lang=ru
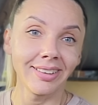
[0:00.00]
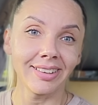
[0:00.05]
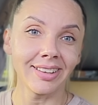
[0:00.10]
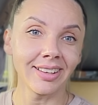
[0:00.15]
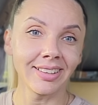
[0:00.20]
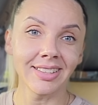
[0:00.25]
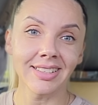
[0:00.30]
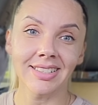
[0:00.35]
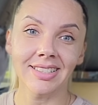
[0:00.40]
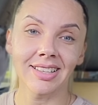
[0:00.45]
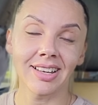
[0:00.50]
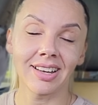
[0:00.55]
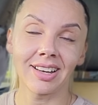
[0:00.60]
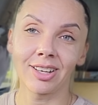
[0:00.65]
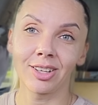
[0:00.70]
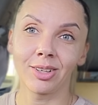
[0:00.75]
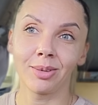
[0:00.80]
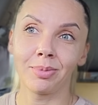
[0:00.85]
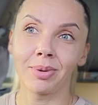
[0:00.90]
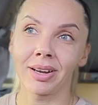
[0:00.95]
я не
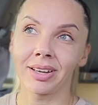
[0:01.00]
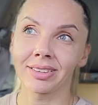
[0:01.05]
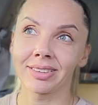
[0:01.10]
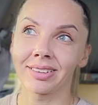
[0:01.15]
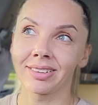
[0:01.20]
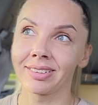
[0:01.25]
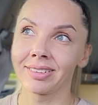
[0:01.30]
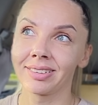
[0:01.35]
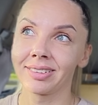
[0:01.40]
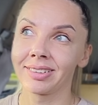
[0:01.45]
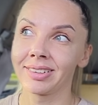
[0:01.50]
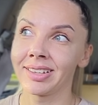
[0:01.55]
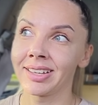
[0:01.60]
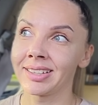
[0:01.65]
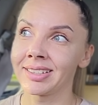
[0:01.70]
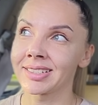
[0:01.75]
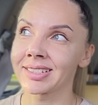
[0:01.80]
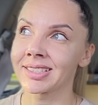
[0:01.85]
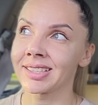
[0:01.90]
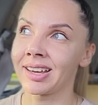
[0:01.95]
знаю, ребята я
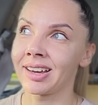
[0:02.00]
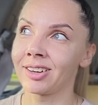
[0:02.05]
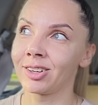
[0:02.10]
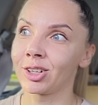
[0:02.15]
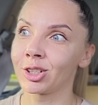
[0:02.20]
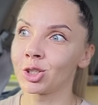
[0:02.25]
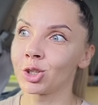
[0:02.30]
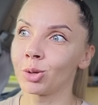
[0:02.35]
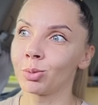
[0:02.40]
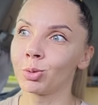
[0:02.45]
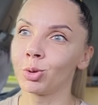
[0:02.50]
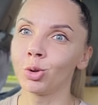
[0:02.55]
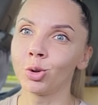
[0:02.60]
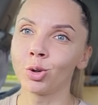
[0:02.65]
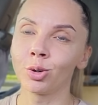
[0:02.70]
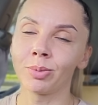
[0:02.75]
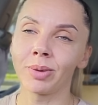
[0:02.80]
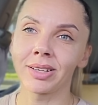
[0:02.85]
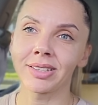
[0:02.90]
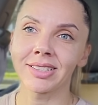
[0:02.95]
не знаю, о чем
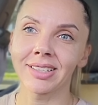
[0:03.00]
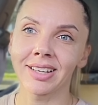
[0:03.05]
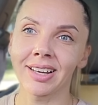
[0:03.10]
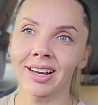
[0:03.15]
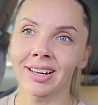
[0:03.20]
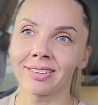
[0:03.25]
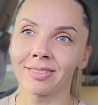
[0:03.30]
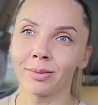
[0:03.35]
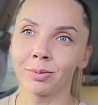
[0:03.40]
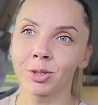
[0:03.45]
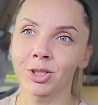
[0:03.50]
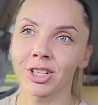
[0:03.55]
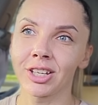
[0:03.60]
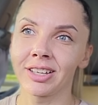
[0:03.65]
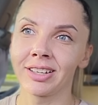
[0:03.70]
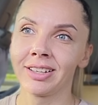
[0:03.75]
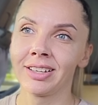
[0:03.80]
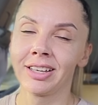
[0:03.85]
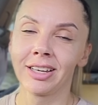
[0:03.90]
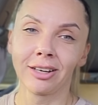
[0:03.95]
думать и как
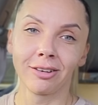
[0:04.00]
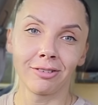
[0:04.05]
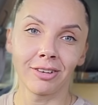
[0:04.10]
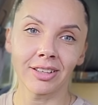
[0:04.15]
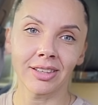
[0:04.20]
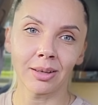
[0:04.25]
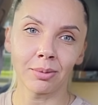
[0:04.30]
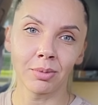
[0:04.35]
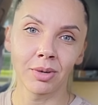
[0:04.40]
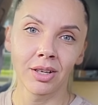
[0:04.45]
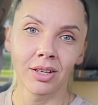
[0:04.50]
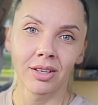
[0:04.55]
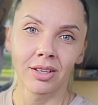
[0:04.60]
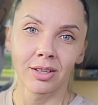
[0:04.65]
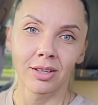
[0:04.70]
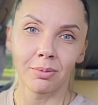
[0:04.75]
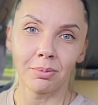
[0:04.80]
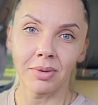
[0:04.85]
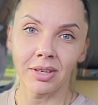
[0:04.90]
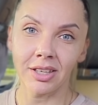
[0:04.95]
вообще в этом
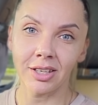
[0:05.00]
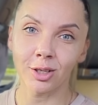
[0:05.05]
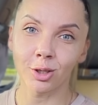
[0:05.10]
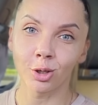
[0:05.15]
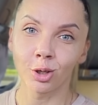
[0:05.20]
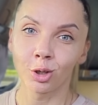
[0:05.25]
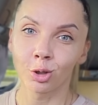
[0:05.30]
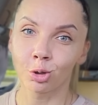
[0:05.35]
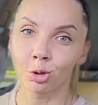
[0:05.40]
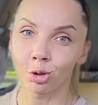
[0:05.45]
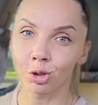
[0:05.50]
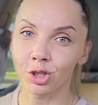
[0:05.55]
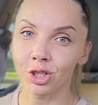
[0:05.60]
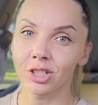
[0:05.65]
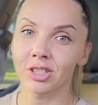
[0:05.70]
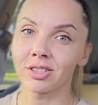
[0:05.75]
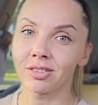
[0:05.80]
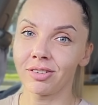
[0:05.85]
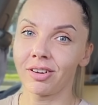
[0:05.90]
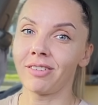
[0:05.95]
мире
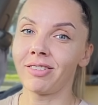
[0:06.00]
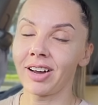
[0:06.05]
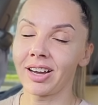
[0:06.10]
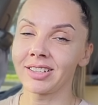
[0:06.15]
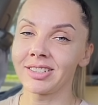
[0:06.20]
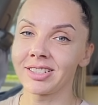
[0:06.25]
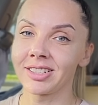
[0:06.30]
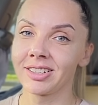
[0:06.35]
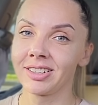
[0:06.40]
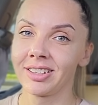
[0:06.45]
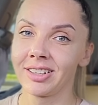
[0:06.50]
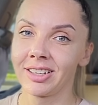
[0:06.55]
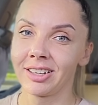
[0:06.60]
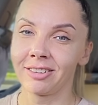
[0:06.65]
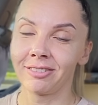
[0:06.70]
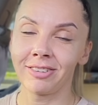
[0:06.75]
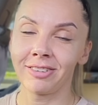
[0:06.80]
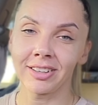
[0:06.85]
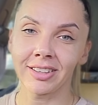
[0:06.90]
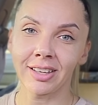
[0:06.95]
существовать,
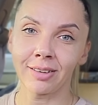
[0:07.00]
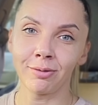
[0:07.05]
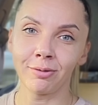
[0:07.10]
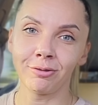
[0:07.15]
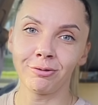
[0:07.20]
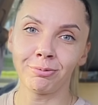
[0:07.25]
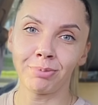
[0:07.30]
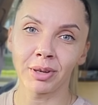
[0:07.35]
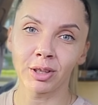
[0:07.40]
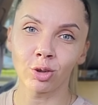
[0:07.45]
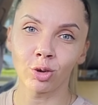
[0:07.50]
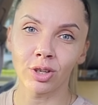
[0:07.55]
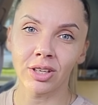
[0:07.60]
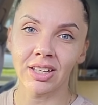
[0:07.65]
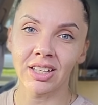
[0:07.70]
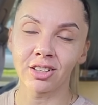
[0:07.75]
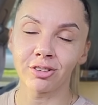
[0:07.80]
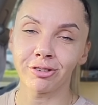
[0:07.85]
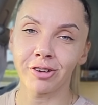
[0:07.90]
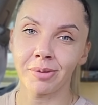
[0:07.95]
в этом
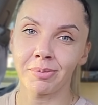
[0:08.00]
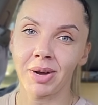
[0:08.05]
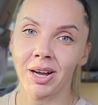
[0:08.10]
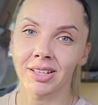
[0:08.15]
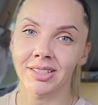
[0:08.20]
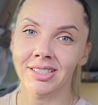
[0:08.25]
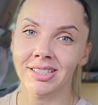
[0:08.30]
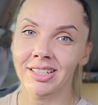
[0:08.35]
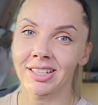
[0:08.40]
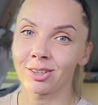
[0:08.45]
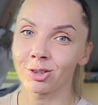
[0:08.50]
потоке информации. Я